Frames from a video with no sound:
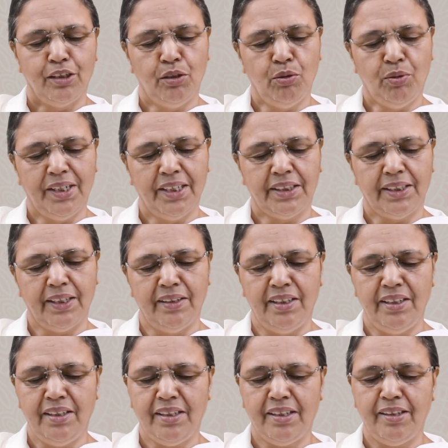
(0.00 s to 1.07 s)
துக்கத்தை
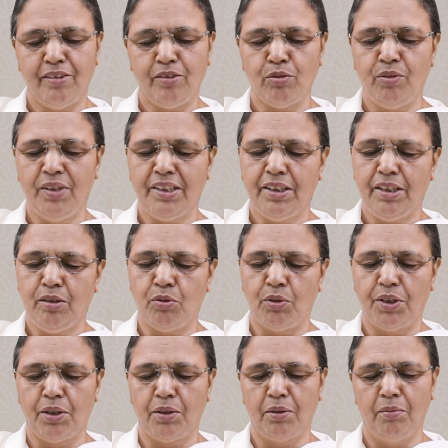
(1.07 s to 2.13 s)
நீக்கி சுகத்தை
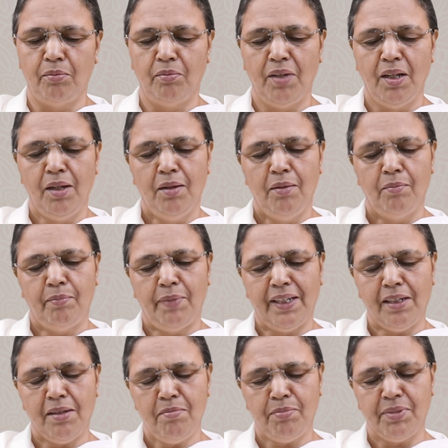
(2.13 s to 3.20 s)
கொடுக்கும்
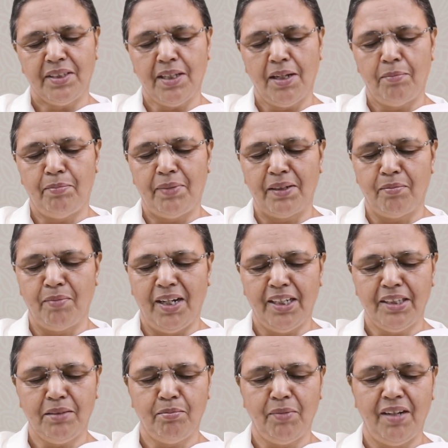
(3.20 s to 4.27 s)
பரம்பிதா
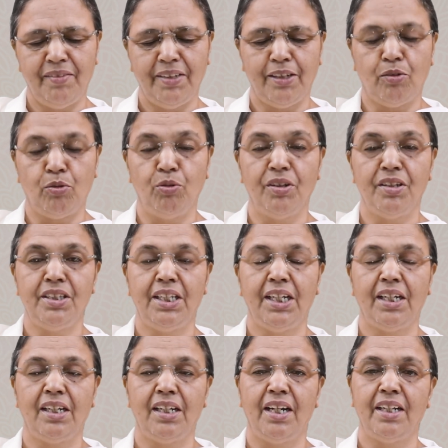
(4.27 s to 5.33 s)
பரமாத்மாவை
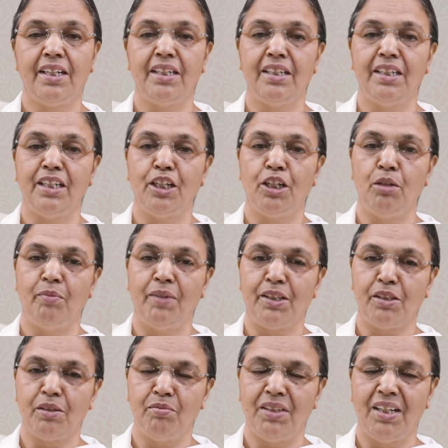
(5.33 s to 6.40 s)
குழந்தைகளாகிய நீங்கள்
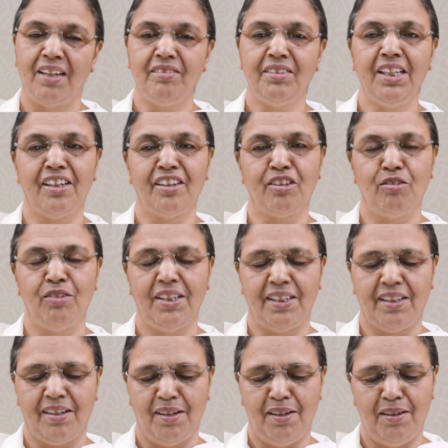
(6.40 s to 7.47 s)
மட்டும்தான்
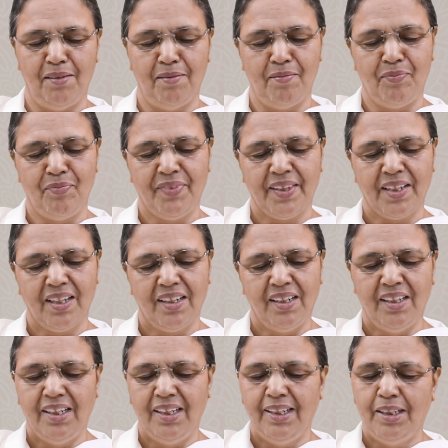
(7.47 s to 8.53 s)
தெரிந்துள்ளீர்கள்
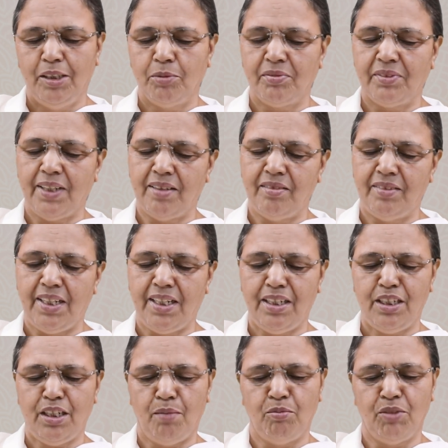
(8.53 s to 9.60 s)
தந்தை
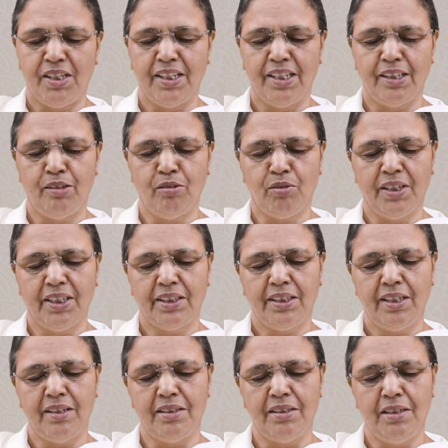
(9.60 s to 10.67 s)
நம்முடைய
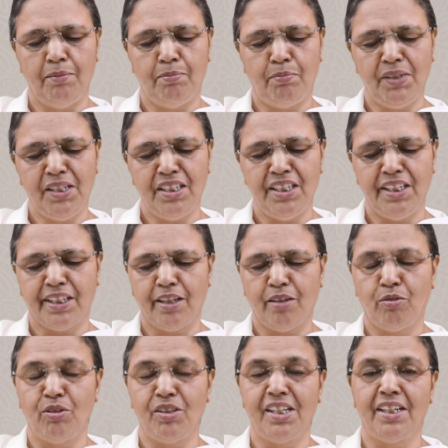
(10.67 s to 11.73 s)
துக்கத்தை எப்படி
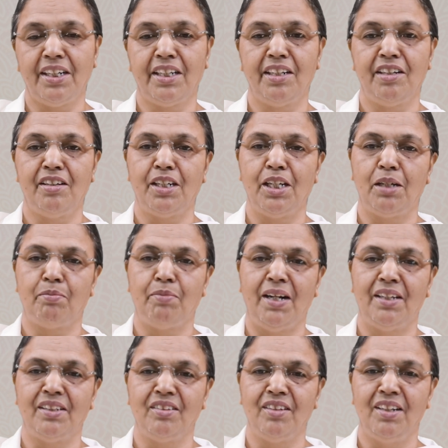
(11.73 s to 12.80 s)
நீக்கிக் கொண்டிருக்கின்றார்
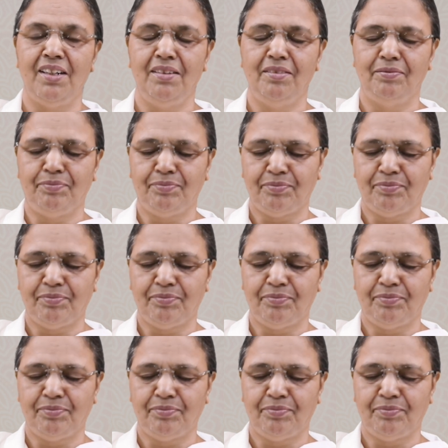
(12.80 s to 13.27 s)
பாருங்கள்